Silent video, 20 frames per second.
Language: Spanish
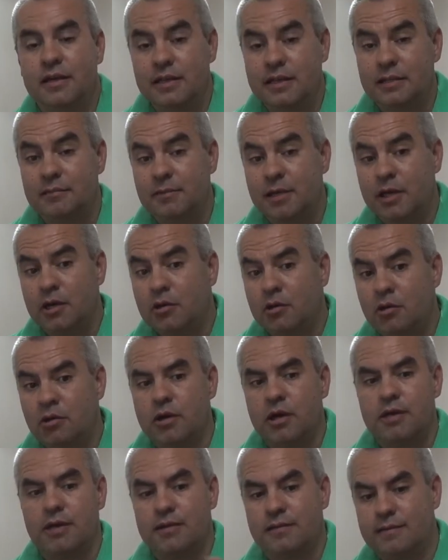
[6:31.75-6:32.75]
el tema de
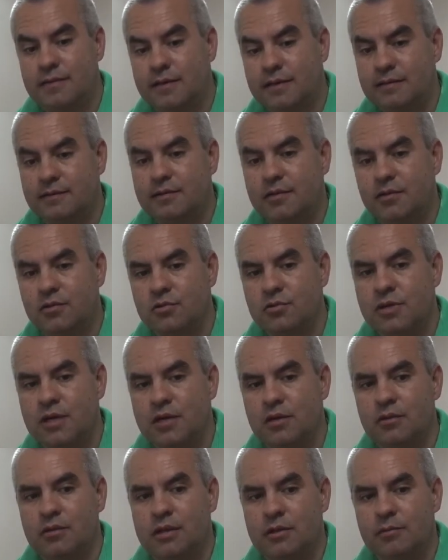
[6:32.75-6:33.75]
hockey que se ha
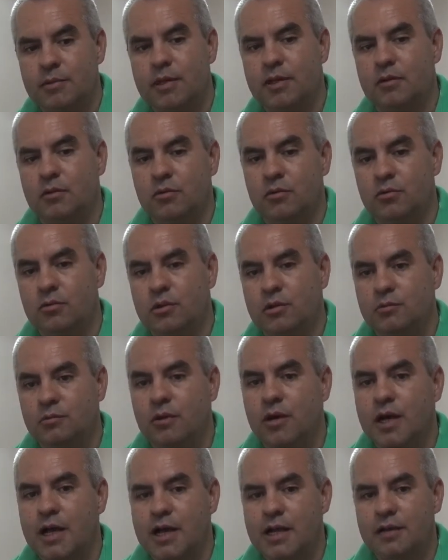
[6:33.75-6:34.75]
desarrollado también en los
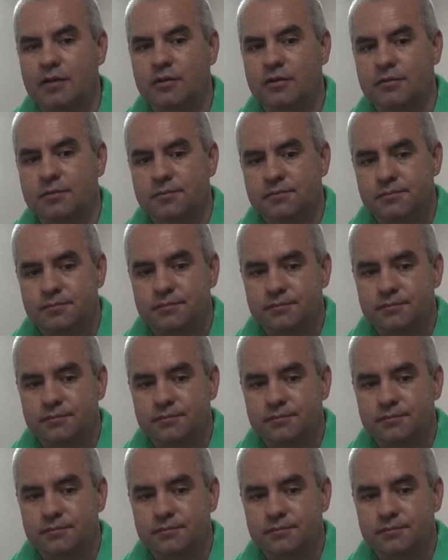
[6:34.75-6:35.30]
últimos años,